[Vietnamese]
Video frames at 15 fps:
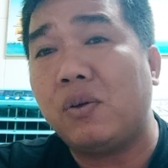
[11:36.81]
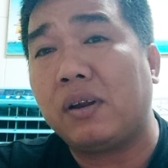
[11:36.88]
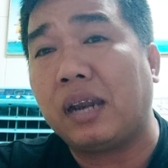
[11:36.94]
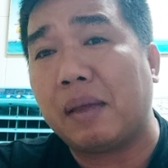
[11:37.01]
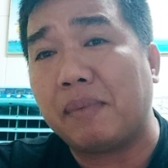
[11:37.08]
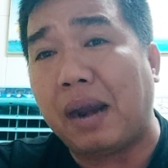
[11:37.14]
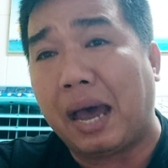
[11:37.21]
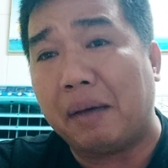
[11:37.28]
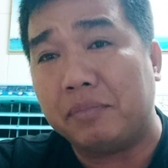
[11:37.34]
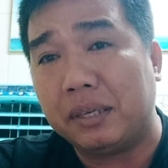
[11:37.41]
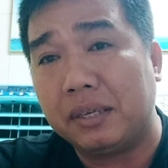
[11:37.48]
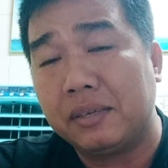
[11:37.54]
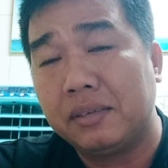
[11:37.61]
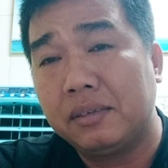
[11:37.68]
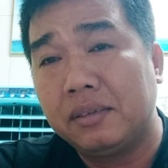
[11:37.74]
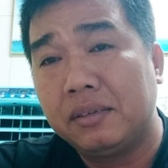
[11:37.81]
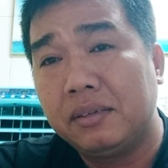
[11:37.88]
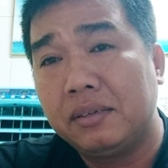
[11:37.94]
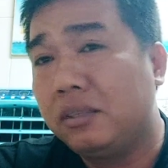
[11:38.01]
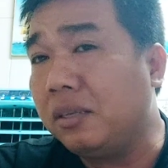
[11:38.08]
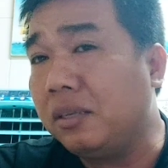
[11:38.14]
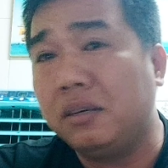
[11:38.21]
của anh em làm chưa
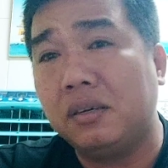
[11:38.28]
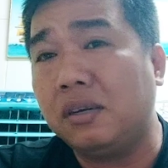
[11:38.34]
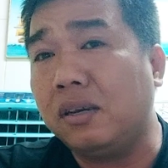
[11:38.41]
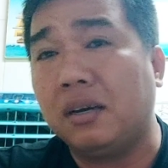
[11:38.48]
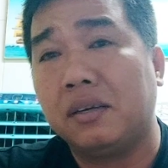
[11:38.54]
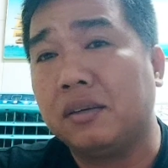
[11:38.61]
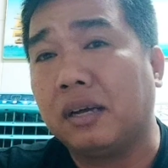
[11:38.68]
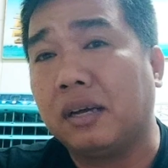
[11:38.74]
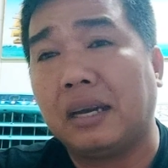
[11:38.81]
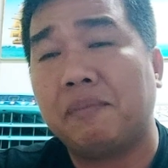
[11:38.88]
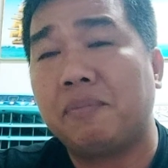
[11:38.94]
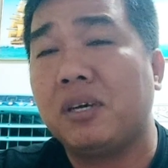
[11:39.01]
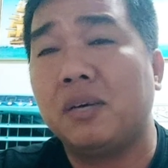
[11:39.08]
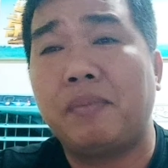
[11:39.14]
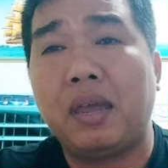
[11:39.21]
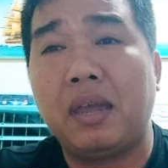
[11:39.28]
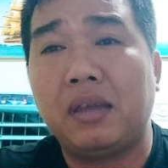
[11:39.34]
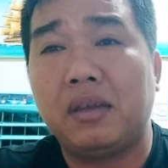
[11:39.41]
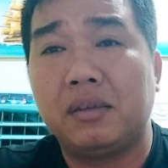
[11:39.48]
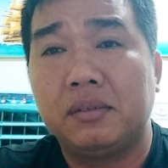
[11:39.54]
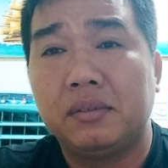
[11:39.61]
chưa anh em chưa biết